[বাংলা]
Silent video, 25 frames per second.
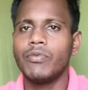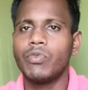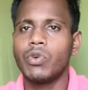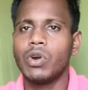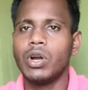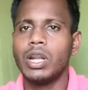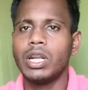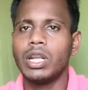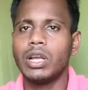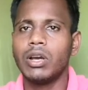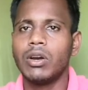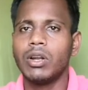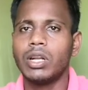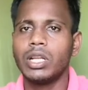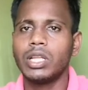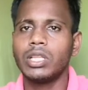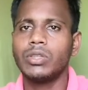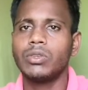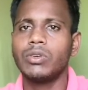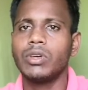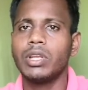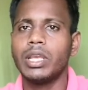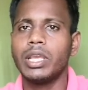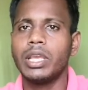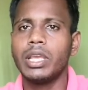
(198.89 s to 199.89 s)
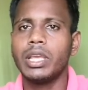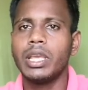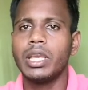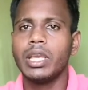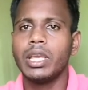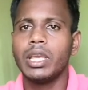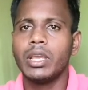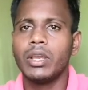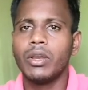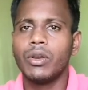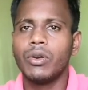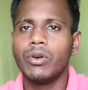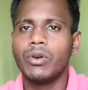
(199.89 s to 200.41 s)
ফলটা হঠাৎ করে
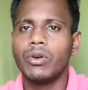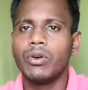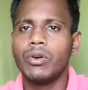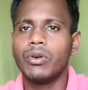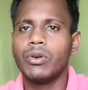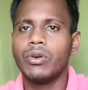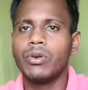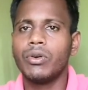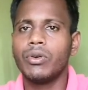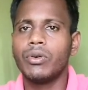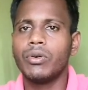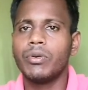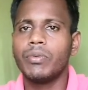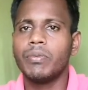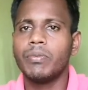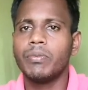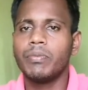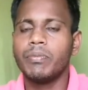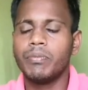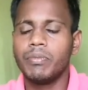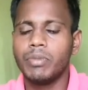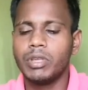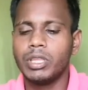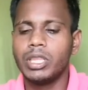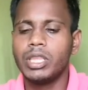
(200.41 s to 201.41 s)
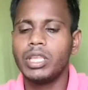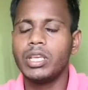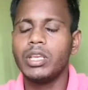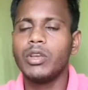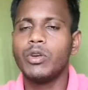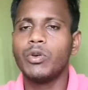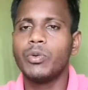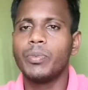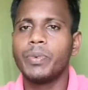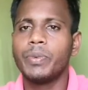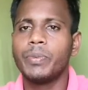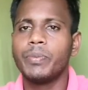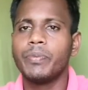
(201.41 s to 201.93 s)
ও
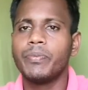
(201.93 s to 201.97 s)
বৃদ্ধিও